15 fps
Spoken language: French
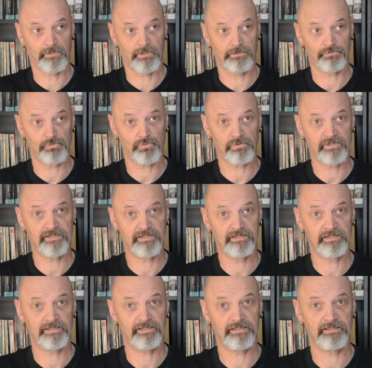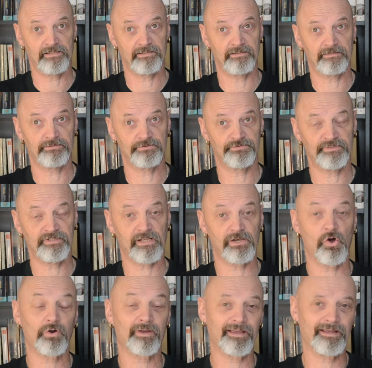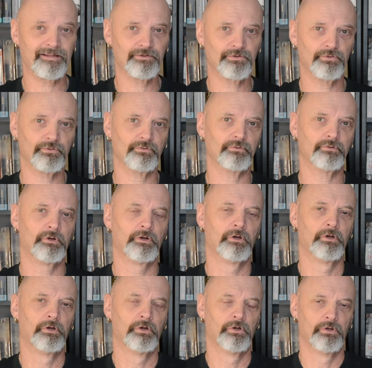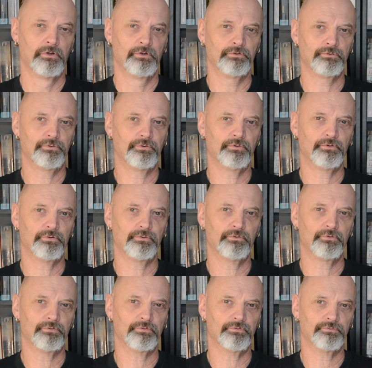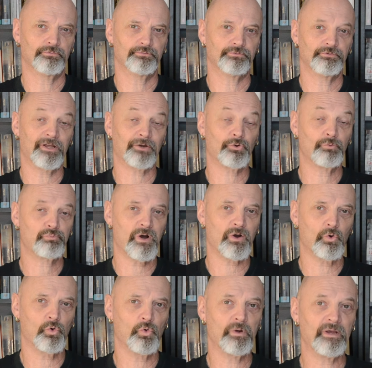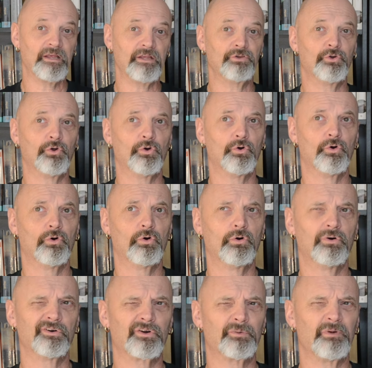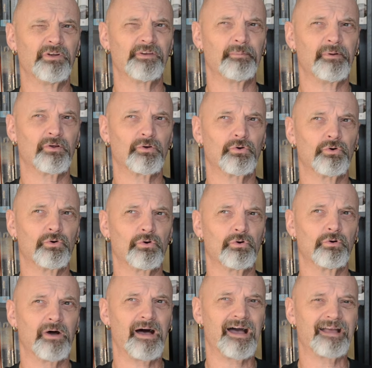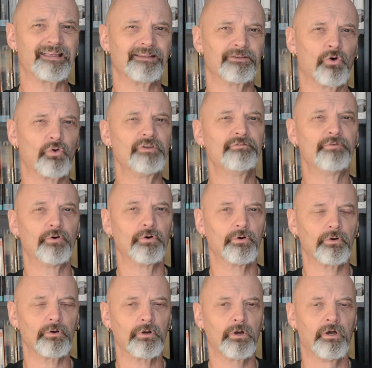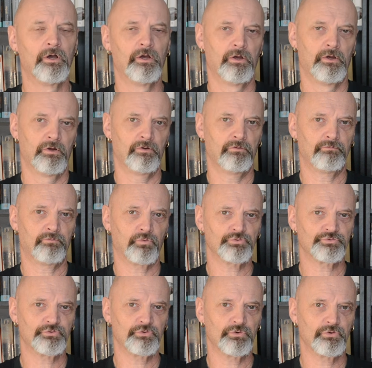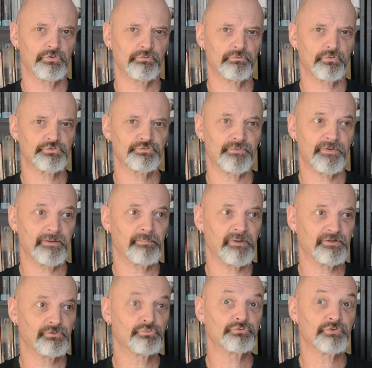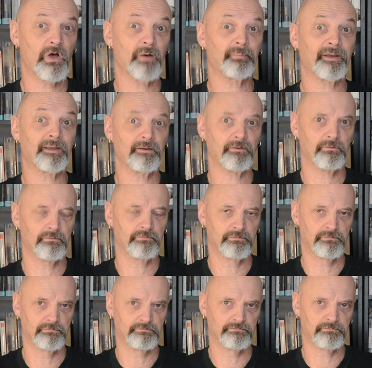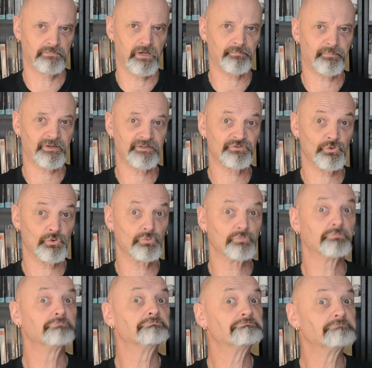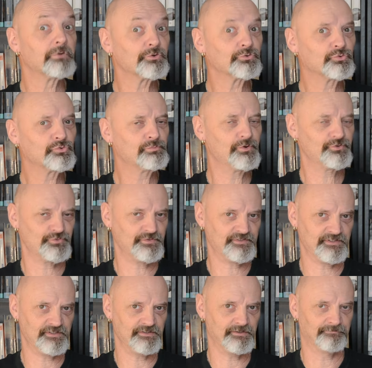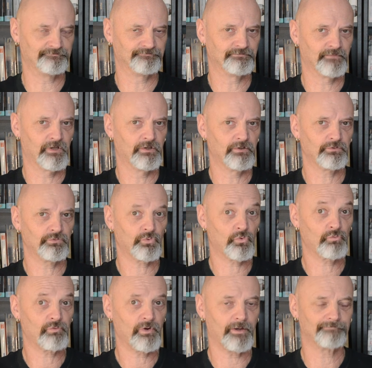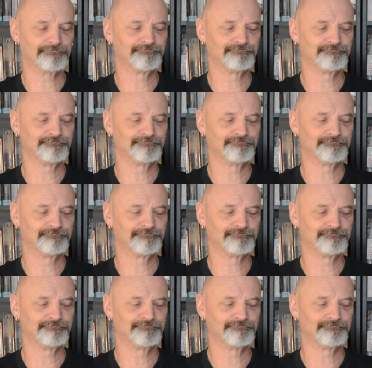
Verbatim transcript: Donc les, veux dire l'enquête de, d'Hercule Poirot et de, comment elle s'appelle encore, Ariane Oliver, vont se, vont se faire ben, 12 ans après, après ce double suicide. Donc voilà.